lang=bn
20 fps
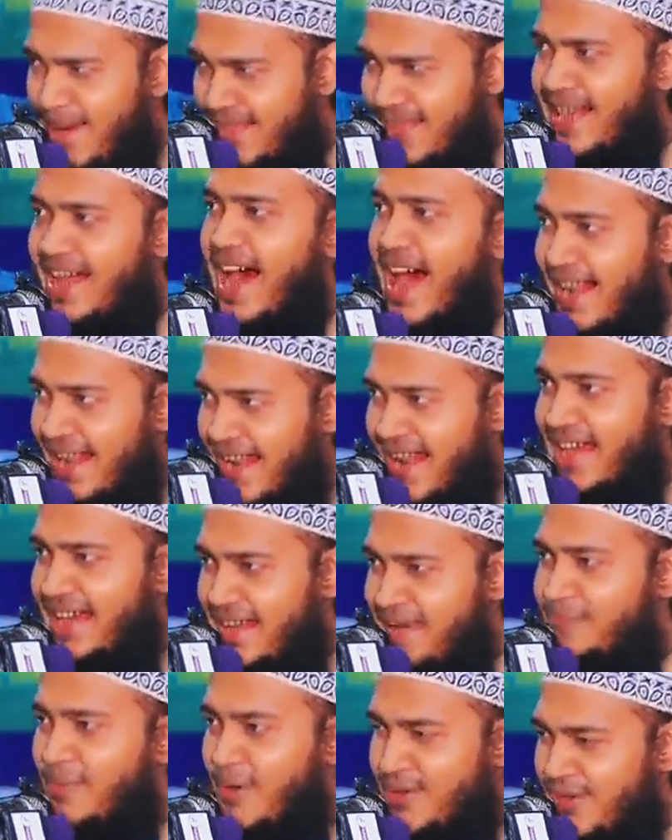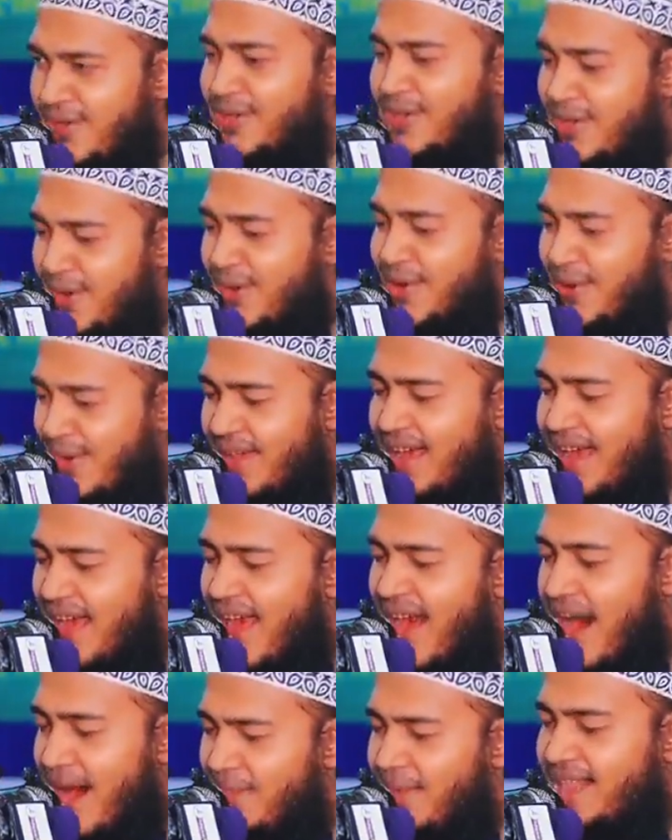আমাদের আল্লাহ কি পছন্দ
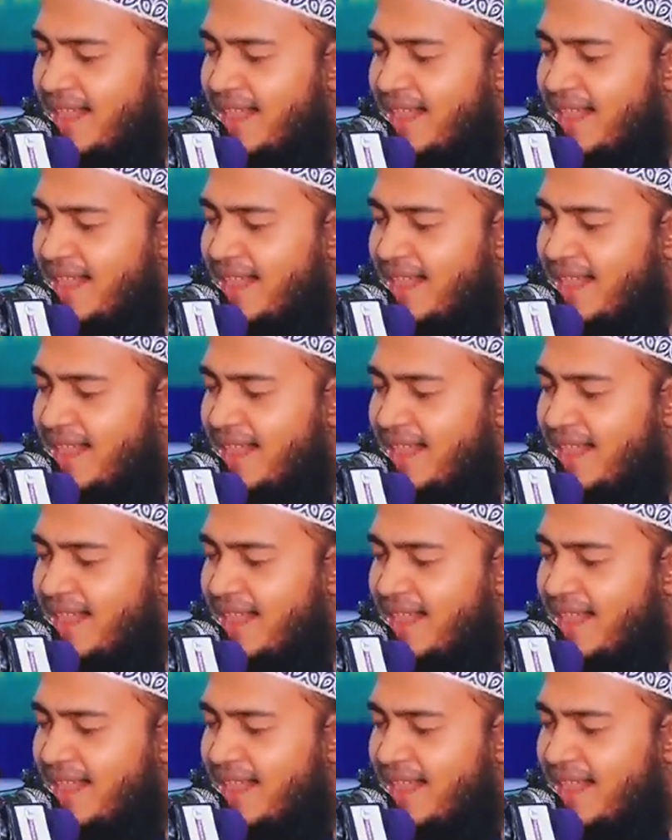করে